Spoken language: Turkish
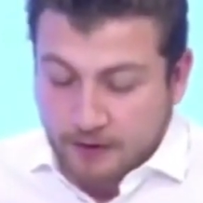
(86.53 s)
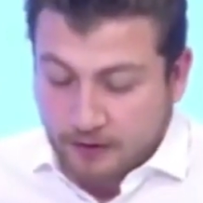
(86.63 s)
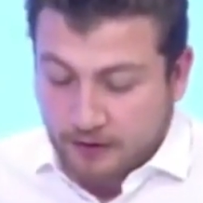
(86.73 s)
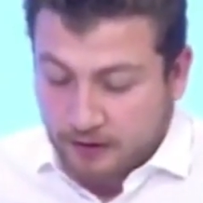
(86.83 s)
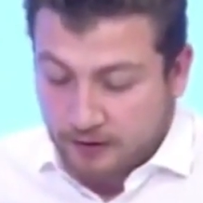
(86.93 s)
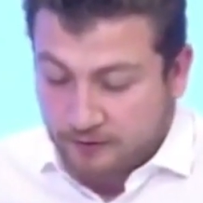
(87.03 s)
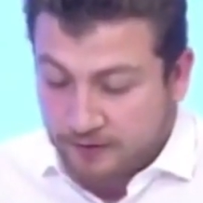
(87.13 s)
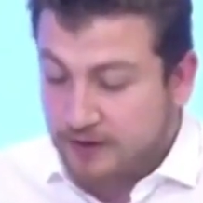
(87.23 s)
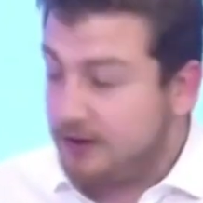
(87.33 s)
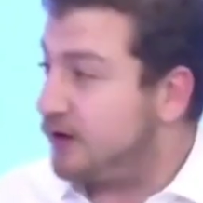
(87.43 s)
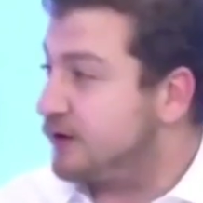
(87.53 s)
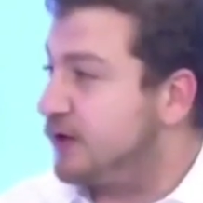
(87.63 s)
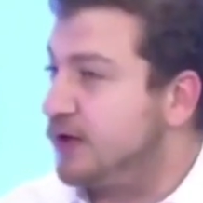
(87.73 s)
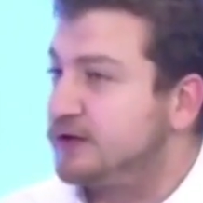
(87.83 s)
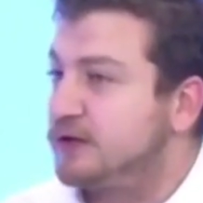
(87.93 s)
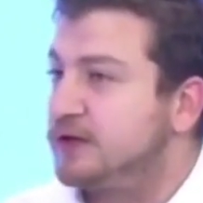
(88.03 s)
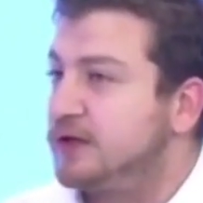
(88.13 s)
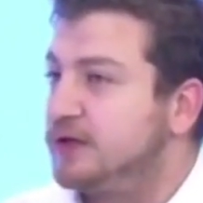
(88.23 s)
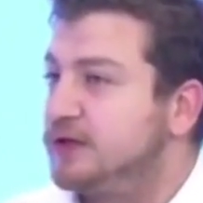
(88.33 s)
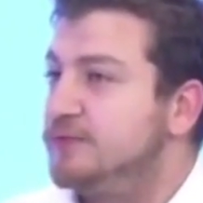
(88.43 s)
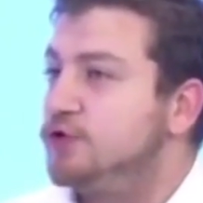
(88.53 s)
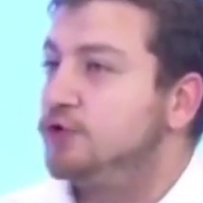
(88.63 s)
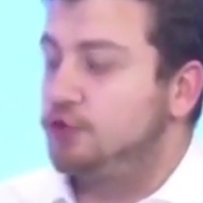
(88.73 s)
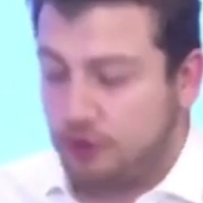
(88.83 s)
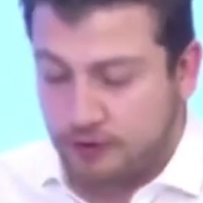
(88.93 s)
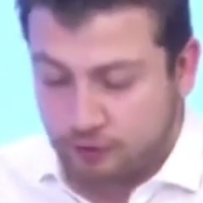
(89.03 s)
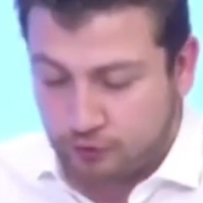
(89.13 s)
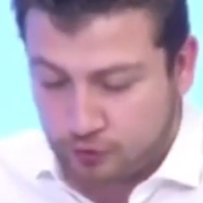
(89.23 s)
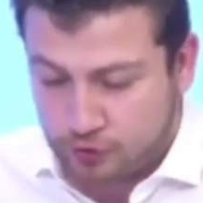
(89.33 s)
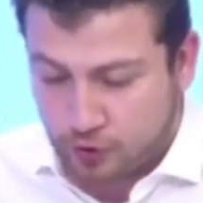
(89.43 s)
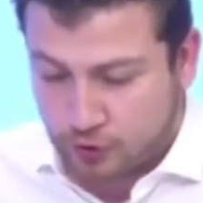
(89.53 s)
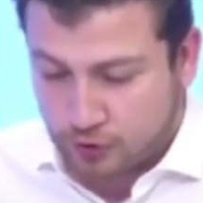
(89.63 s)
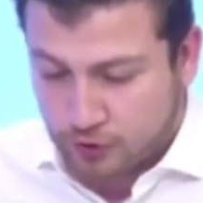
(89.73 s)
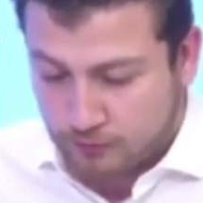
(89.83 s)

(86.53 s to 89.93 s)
Ee, ve Atalanta'da 2 milyon euro olan oyuncu yok.